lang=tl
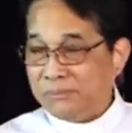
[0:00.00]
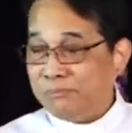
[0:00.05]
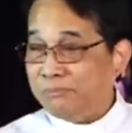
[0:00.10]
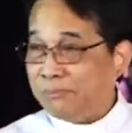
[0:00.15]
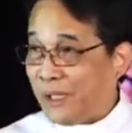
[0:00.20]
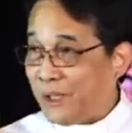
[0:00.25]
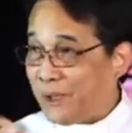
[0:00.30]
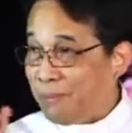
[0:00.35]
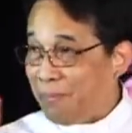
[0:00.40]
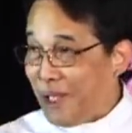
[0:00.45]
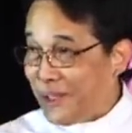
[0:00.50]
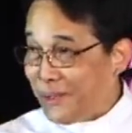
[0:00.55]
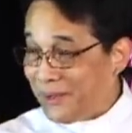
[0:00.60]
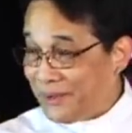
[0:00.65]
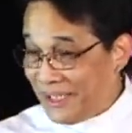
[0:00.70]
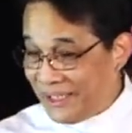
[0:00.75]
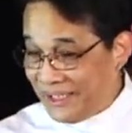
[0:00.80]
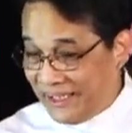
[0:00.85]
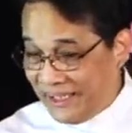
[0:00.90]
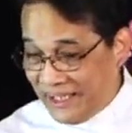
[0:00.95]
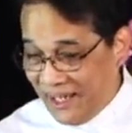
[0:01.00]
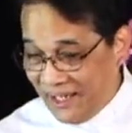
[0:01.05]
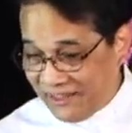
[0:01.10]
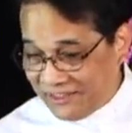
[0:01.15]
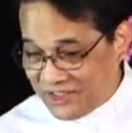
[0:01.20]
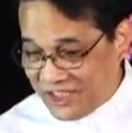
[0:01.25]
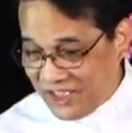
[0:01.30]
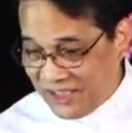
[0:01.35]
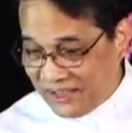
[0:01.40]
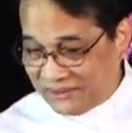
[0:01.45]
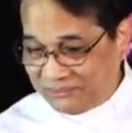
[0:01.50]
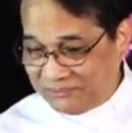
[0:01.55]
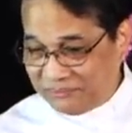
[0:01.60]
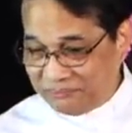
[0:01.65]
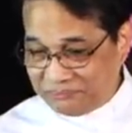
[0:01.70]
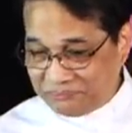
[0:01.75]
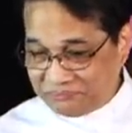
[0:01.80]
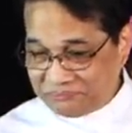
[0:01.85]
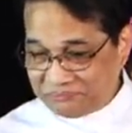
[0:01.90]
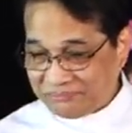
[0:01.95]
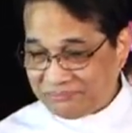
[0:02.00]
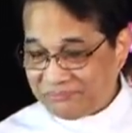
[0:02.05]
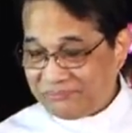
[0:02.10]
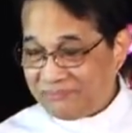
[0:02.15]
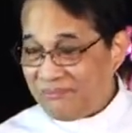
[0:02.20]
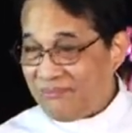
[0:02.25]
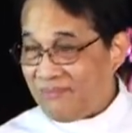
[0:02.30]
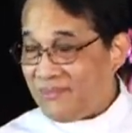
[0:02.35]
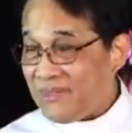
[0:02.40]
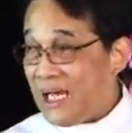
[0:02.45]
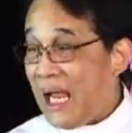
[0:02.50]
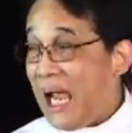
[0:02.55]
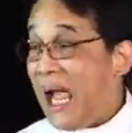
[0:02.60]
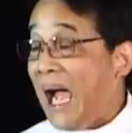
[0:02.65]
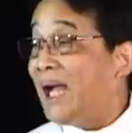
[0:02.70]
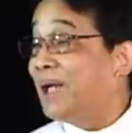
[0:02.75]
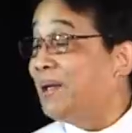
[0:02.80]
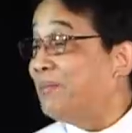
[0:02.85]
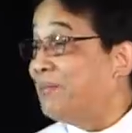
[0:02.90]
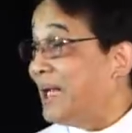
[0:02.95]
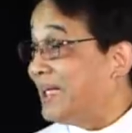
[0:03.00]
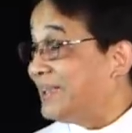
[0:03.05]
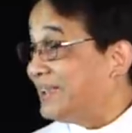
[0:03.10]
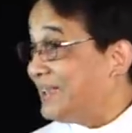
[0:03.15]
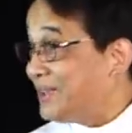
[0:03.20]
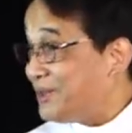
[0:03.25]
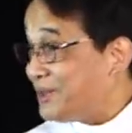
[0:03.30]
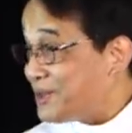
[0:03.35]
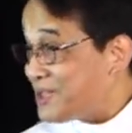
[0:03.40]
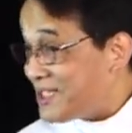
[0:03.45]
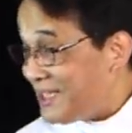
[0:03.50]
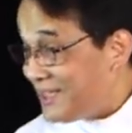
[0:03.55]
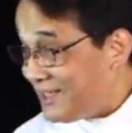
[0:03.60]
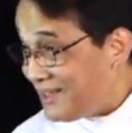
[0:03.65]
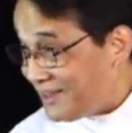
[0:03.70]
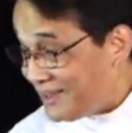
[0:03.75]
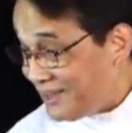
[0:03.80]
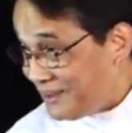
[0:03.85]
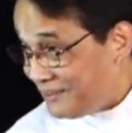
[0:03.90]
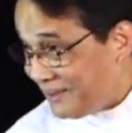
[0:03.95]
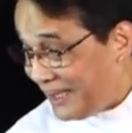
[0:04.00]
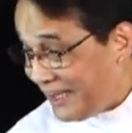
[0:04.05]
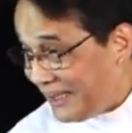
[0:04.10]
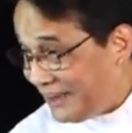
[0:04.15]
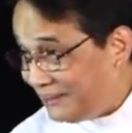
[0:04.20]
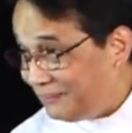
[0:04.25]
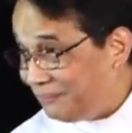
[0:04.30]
Pero merong nag-react dyan. Alam natin kung sino, di ba?